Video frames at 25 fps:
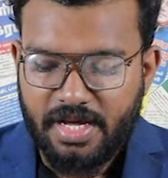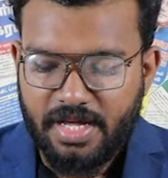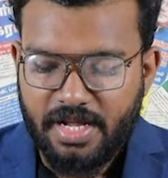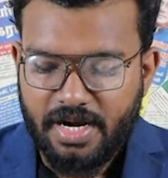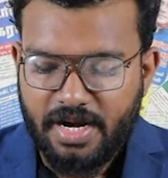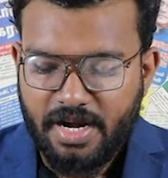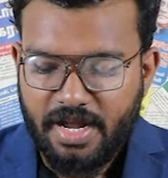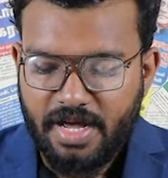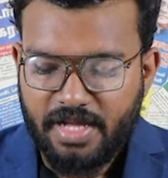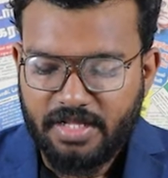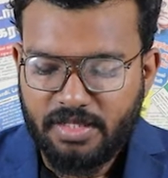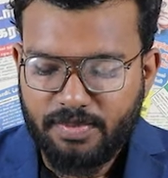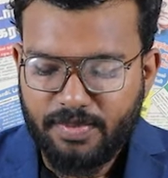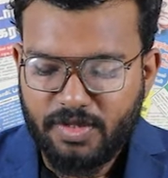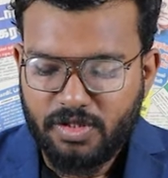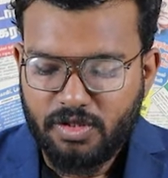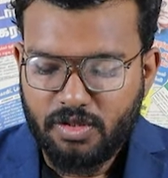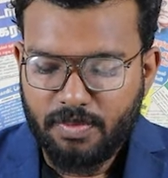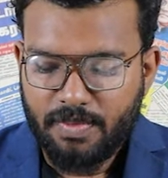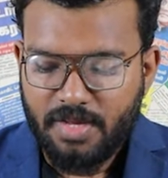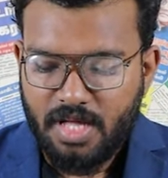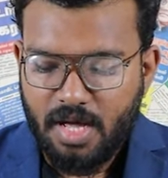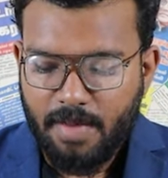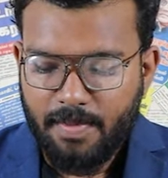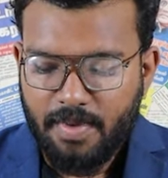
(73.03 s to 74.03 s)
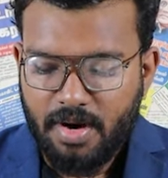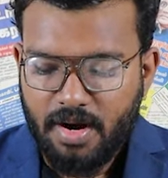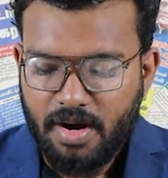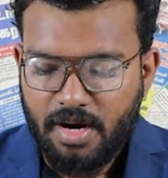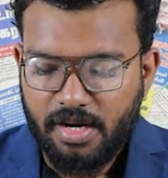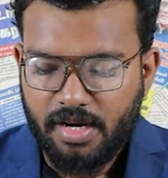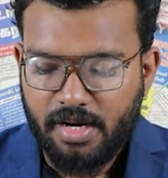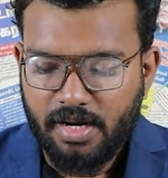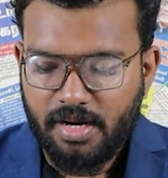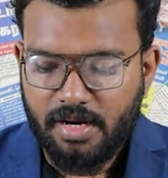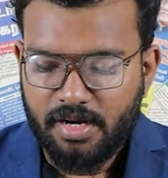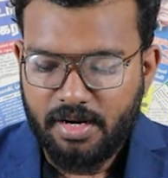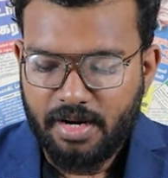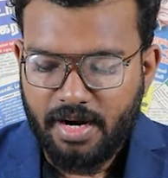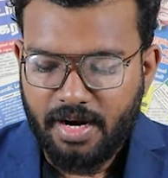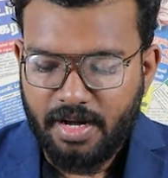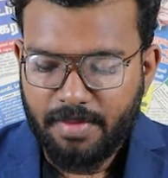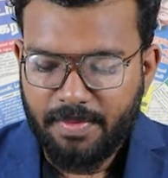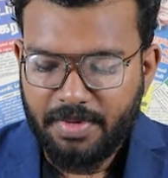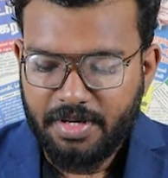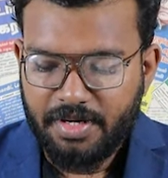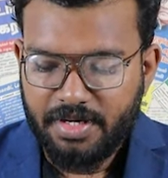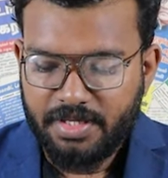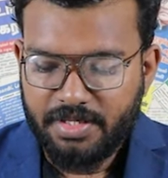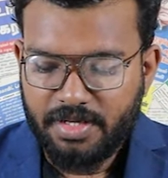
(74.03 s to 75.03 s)
இரண்டாயிரத்தி பத்தொன்பதாம் ஆண்டில்
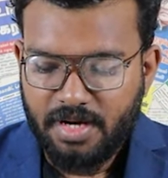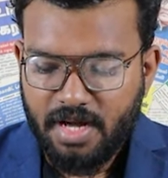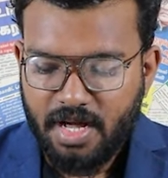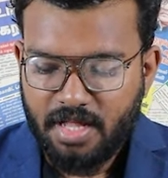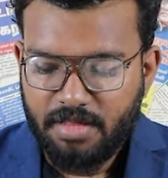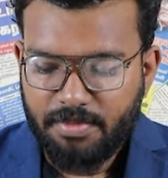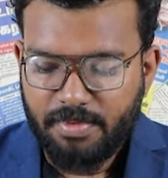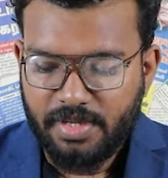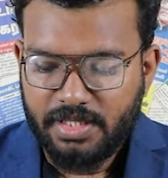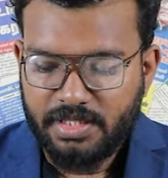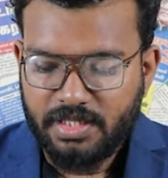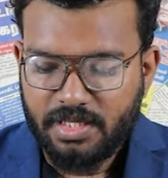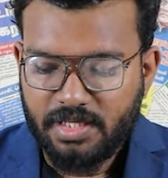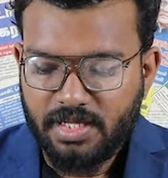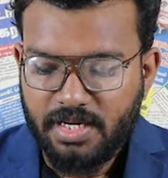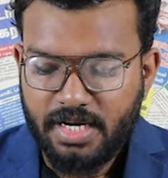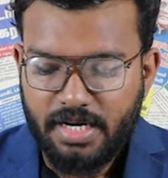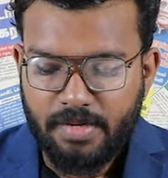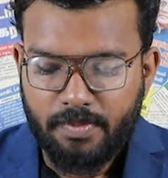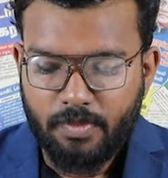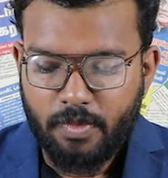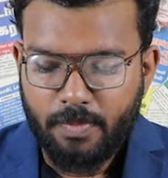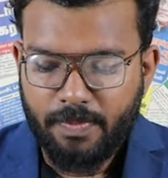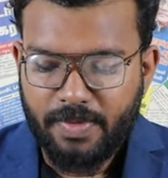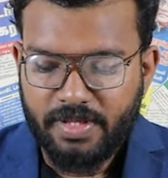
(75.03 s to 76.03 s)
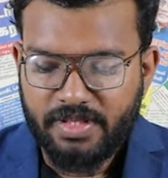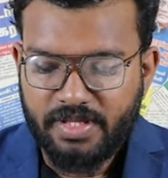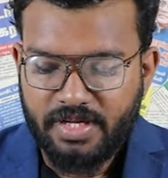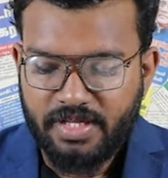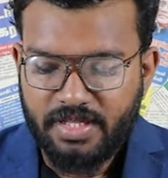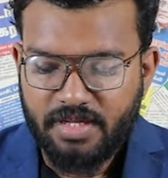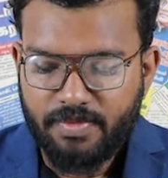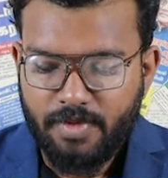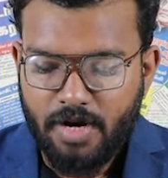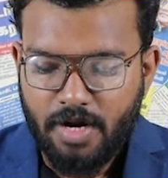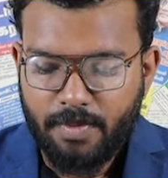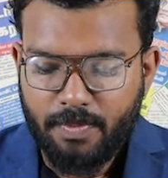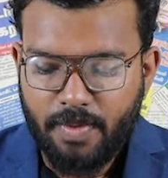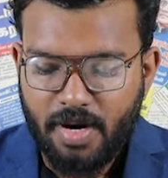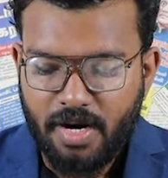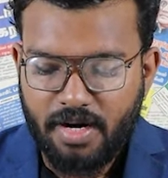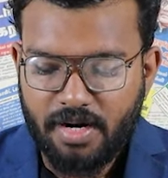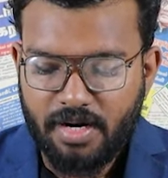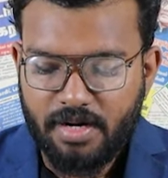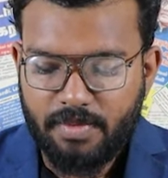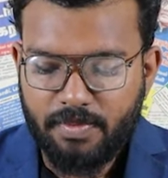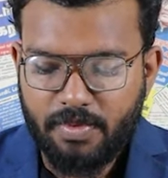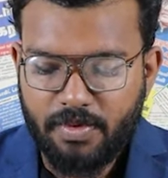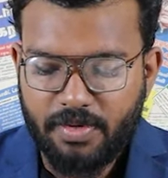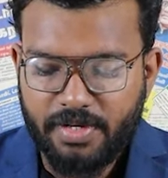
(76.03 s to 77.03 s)
நடைபெற்ற ஜனாதிபதி தேர்தலில் முப்பத்தைந்து
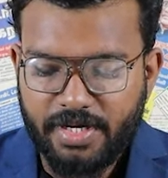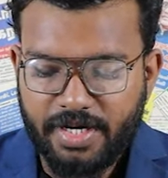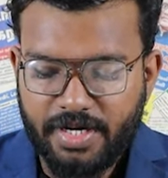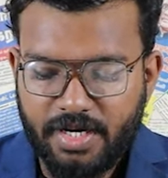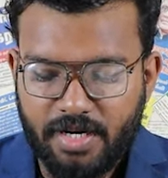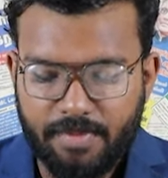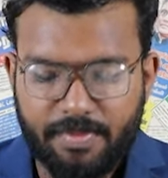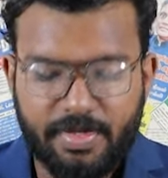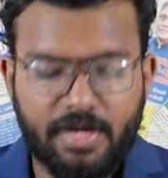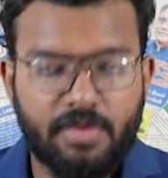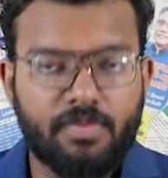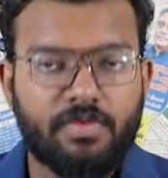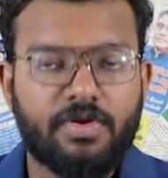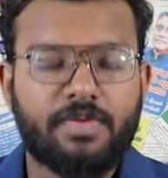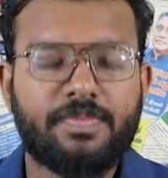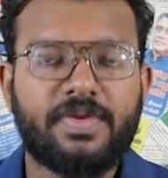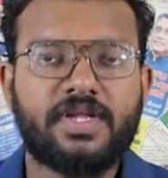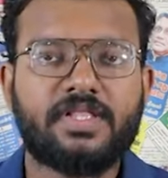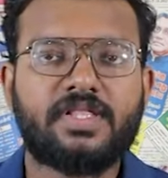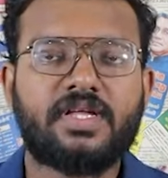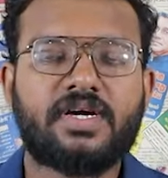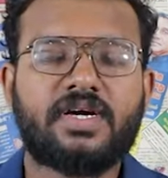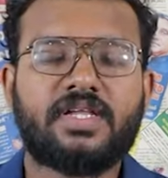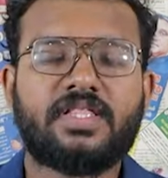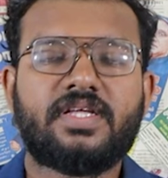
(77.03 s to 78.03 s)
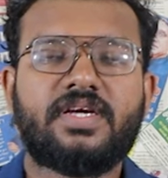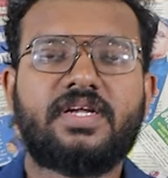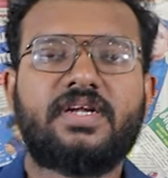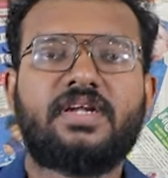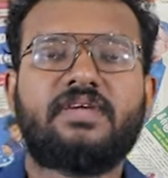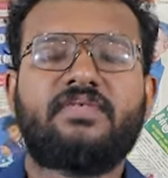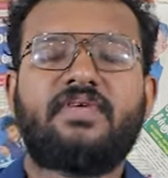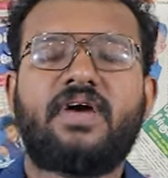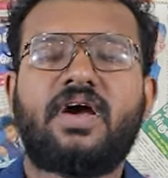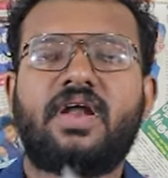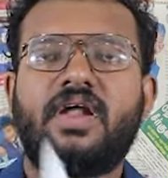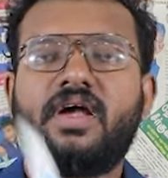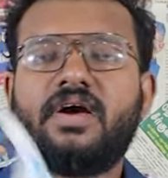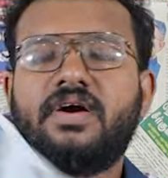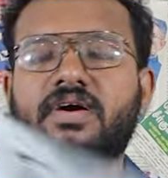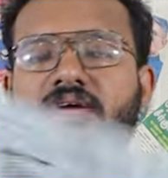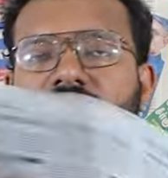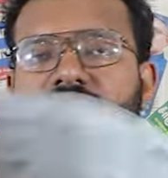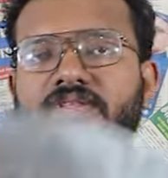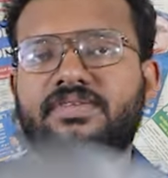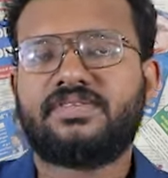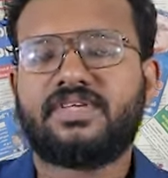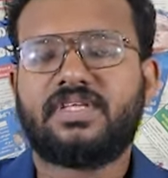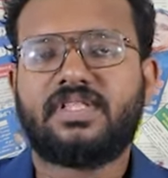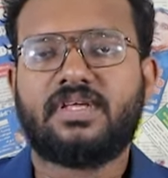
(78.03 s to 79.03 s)
வேட்பாளர்கள் போட்டியிட்டமை குறிப்பிடத்தக்கது என்றவாறாக
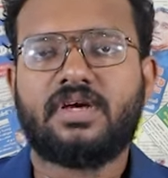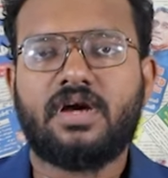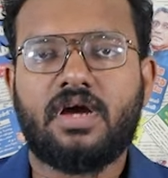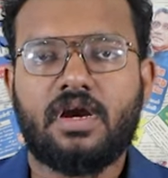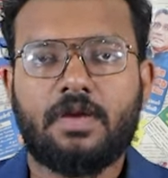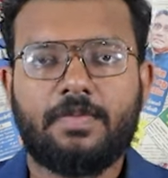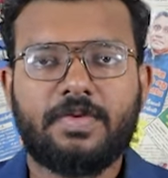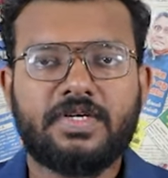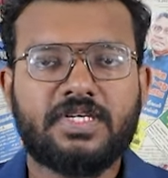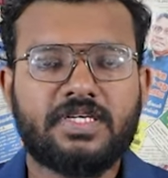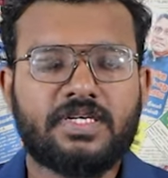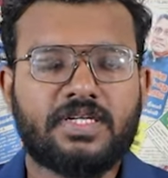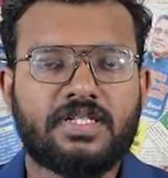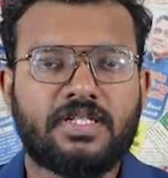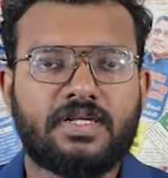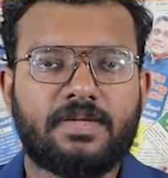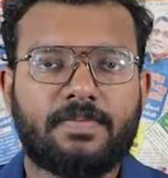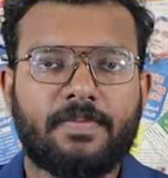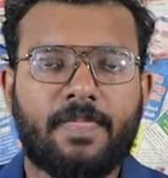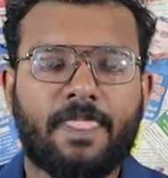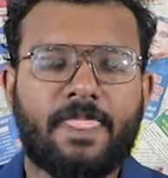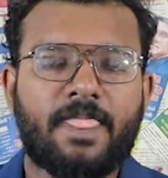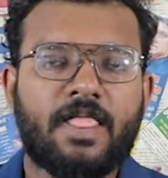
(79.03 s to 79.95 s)
அந்த செய்தி காணப்படுகின்றது